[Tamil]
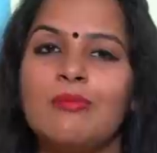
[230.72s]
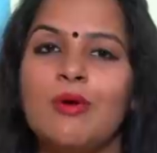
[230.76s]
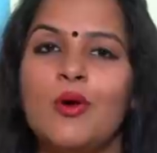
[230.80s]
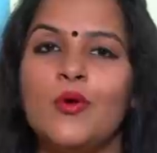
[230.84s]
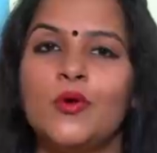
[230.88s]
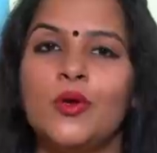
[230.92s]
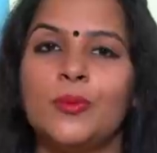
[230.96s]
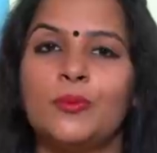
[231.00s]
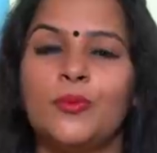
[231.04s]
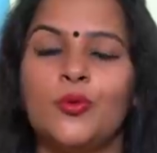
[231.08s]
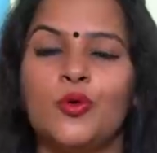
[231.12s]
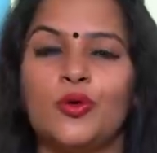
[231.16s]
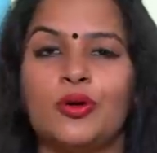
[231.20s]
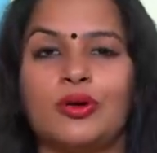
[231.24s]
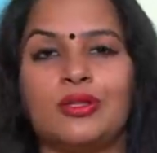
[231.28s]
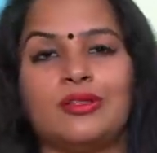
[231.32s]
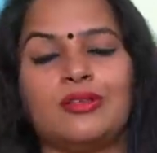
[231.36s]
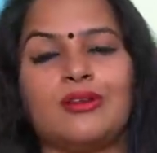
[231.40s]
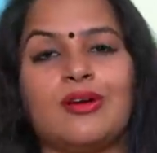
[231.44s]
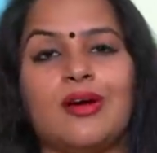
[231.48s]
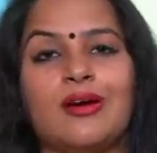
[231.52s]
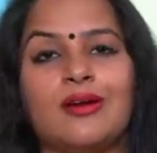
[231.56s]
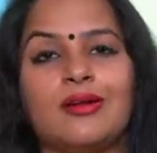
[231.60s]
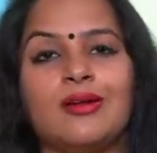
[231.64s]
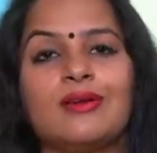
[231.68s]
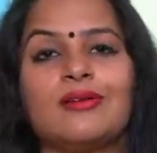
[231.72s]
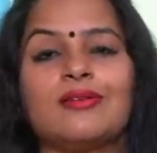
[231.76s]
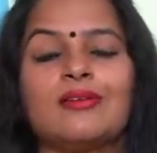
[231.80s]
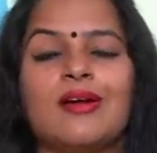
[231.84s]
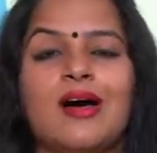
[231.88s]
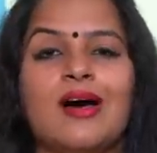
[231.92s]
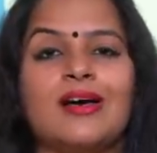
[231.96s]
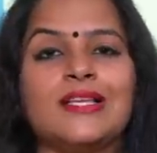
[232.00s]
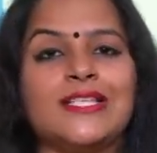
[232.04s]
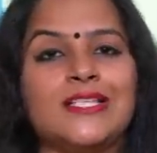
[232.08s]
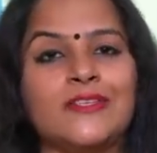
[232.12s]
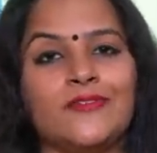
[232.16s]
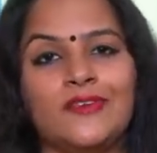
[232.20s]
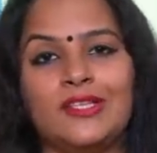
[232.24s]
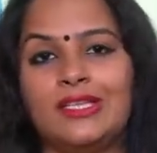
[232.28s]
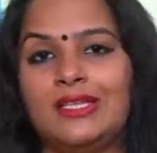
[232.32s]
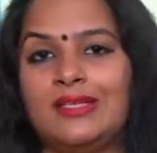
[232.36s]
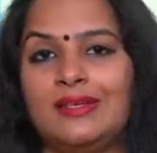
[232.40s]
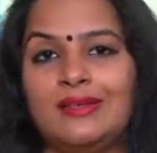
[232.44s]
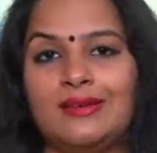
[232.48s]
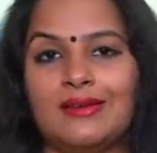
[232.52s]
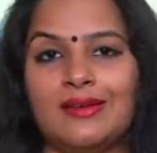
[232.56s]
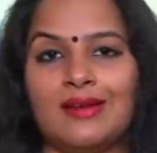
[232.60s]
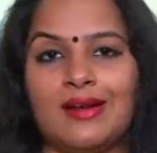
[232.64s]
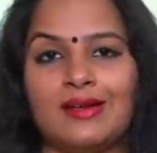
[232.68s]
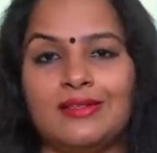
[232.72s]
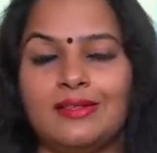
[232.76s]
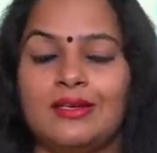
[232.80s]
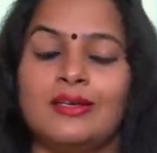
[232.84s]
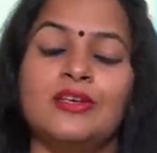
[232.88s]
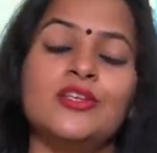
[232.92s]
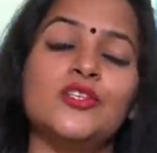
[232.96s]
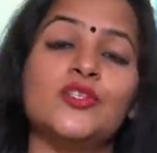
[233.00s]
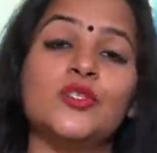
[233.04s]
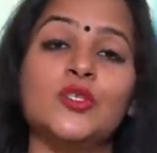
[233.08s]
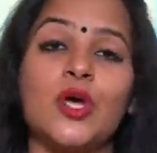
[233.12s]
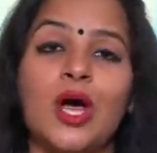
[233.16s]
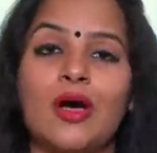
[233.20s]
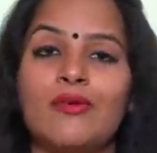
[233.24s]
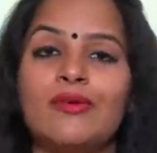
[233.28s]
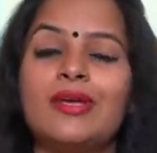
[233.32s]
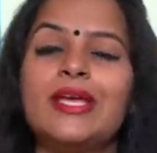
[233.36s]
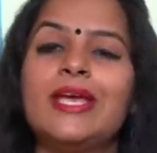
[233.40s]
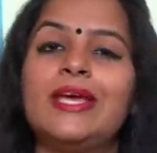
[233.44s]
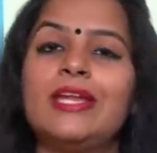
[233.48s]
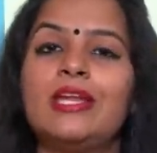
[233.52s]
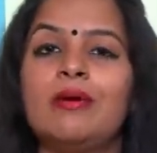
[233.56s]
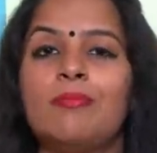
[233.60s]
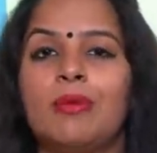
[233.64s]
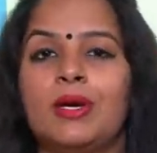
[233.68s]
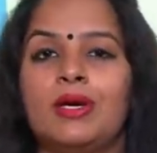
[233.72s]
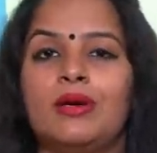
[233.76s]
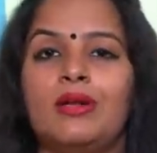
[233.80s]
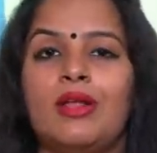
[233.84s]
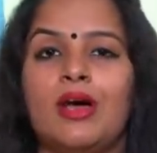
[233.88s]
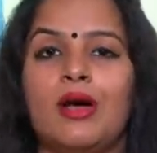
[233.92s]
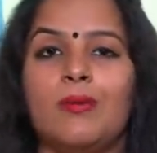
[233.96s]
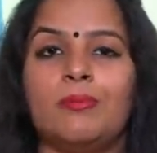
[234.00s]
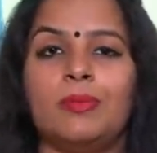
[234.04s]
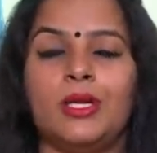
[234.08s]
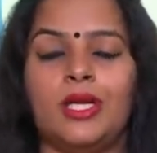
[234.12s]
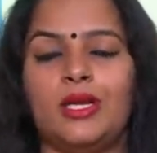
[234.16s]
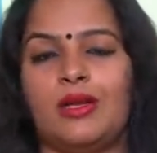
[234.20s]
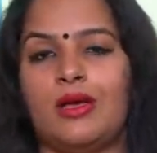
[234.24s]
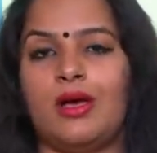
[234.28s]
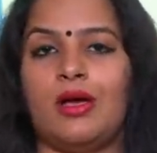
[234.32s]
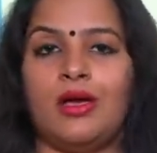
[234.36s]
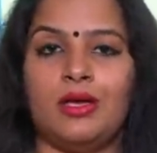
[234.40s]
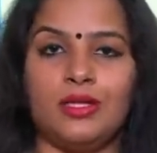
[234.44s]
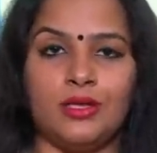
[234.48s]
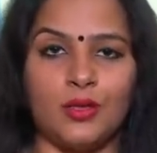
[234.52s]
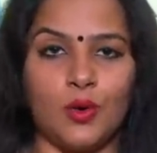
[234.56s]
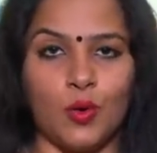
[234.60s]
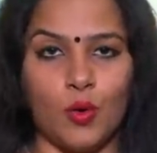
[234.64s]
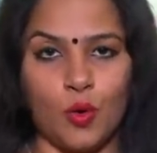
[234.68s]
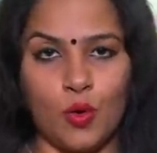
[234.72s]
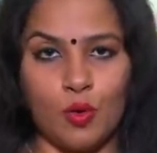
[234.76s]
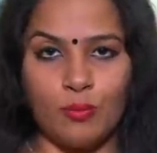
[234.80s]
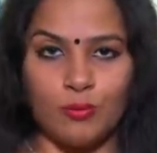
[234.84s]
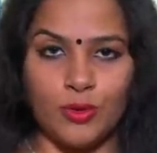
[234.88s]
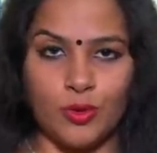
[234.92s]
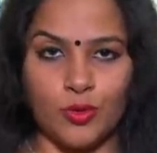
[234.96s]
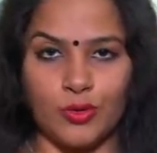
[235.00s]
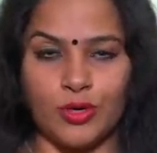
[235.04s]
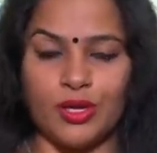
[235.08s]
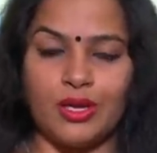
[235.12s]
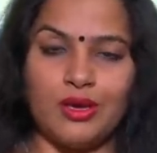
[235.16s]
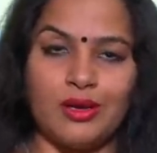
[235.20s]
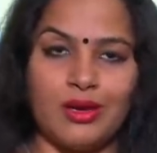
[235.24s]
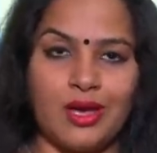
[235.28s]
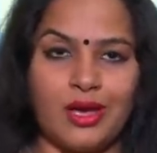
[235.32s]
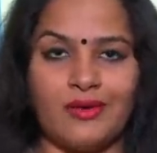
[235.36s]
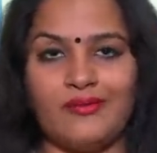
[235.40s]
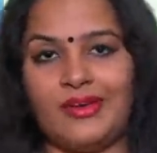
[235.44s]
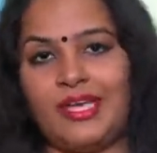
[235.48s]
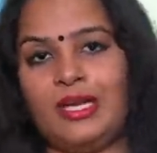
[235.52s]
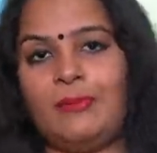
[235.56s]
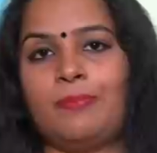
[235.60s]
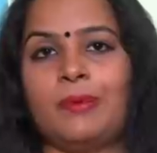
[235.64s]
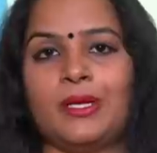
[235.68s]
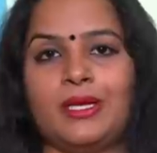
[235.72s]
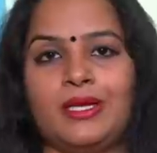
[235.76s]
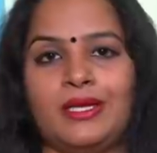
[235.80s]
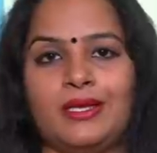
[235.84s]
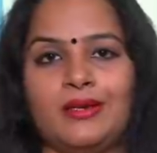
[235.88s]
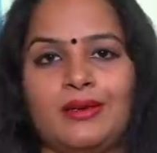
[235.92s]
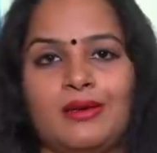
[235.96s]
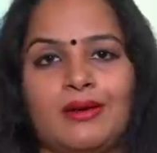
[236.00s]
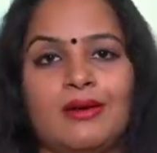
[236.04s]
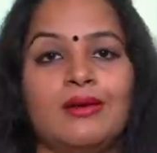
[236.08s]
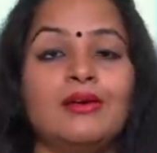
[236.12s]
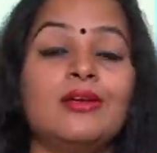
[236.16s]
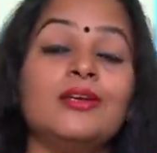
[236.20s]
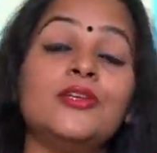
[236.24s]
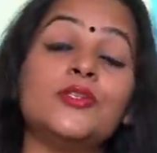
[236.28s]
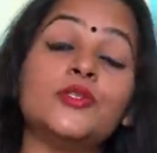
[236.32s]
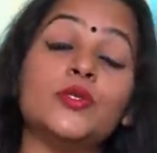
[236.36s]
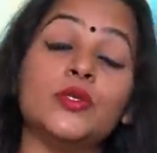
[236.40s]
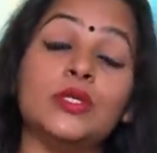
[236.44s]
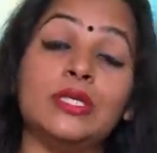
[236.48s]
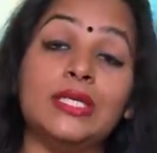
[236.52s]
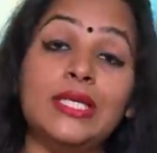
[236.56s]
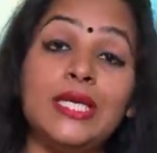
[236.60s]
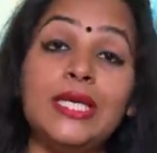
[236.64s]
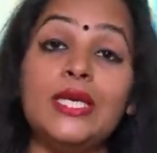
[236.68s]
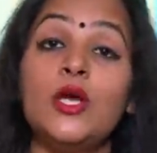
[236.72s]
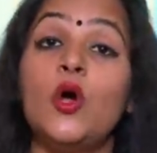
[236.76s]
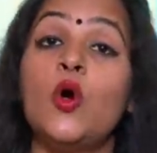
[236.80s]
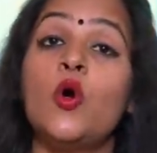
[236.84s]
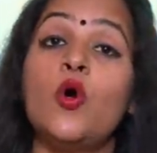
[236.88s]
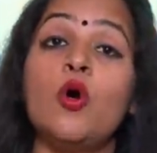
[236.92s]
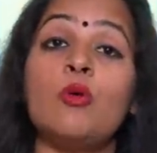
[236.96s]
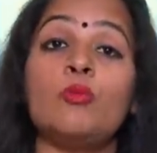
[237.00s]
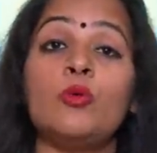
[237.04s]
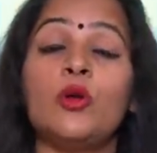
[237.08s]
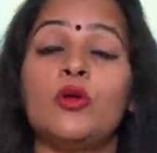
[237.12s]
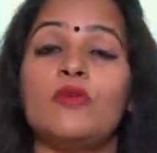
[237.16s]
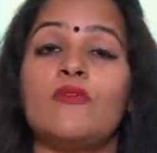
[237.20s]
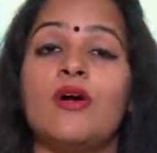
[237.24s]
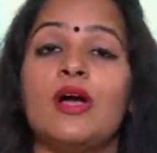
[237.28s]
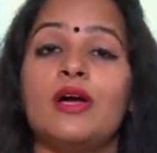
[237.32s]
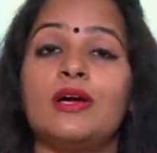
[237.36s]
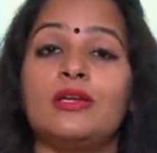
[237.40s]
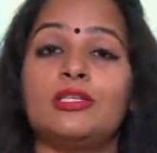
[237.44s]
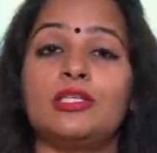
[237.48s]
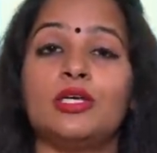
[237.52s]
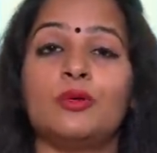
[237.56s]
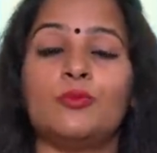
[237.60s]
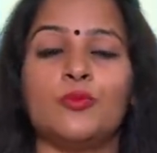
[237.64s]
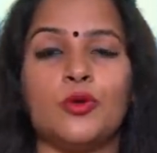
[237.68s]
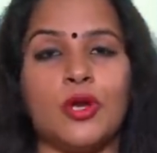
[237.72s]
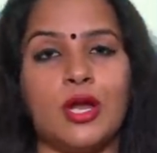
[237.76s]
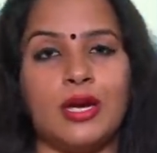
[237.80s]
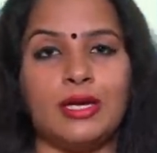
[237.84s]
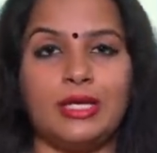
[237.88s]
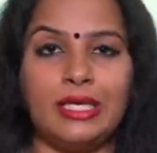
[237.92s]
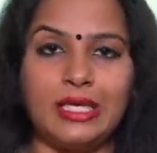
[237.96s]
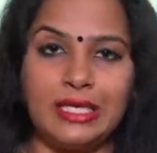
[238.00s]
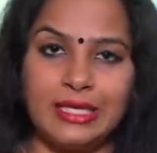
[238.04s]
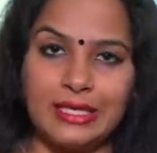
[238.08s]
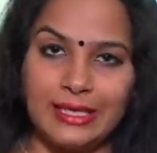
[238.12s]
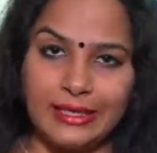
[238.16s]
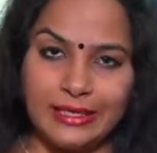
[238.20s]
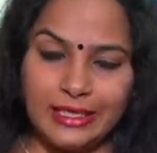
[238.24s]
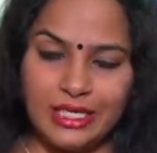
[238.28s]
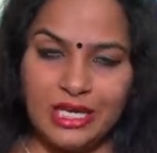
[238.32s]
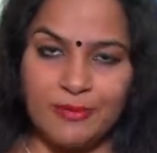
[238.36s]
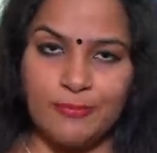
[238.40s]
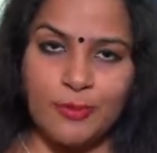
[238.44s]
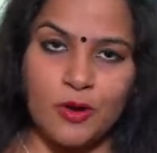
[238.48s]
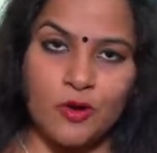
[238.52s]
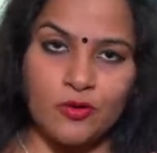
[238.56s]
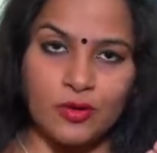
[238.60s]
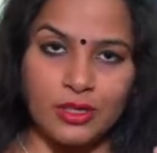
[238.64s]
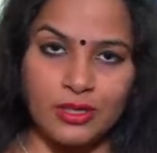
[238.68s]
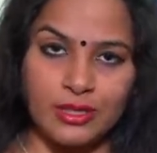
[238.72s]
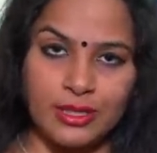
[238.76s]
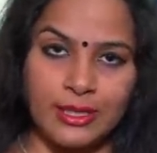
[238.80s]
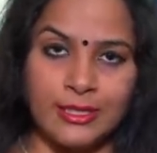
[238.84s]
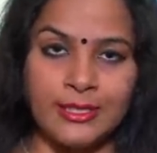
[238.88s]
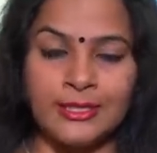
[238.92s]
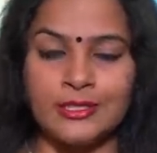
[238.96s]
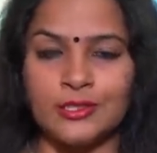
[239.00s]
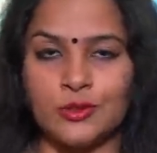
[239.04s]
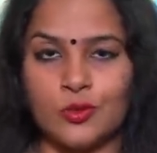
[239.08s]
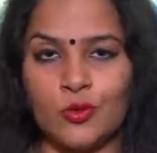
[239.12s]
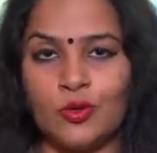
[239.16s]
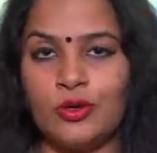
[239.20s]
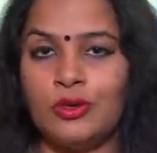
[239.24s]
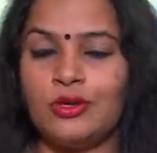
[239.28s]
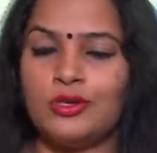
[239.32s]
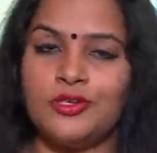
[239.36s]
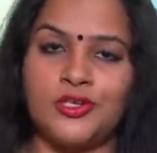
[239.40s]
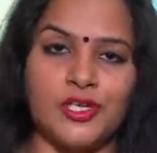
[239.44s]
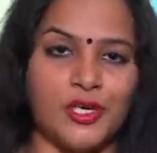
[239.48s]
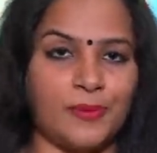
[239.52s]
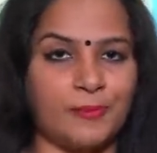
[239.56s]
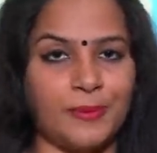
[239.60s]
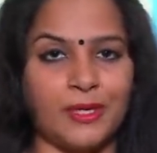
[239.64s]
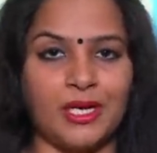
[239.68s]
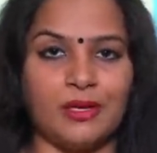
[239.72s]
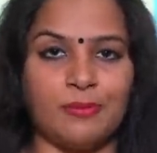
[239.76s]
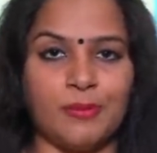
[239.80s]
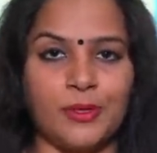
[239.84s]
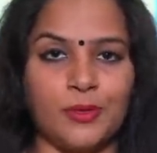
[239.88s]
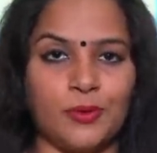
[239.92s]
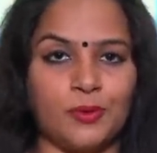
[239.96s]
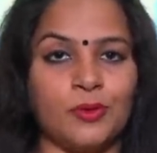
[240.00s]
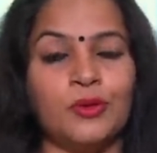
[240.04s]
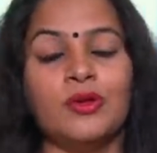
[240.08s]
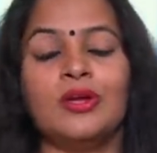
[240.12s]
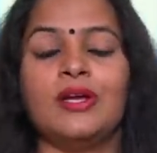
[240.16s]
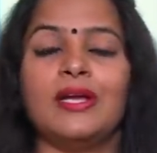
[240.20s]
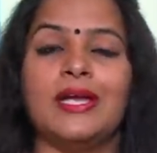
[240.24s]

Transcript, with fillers: அமௌண்ட்டை போடுறதுக்கான காசு வந்து இருக்காது ஸோ அவங்க என்ன பண்ணலாம் அப்படின்னா இந்த ஹோம் லோனை அவைல் பண்ணிக்கலாம் ஸோ நீங்கள் ஹோம் லோன் வாங்குறதுக்கு முன்னாடி கண்டிப்பாக உங்கள் கிரெடிட் ஸ்கோர் செக் பண்ணப்படும்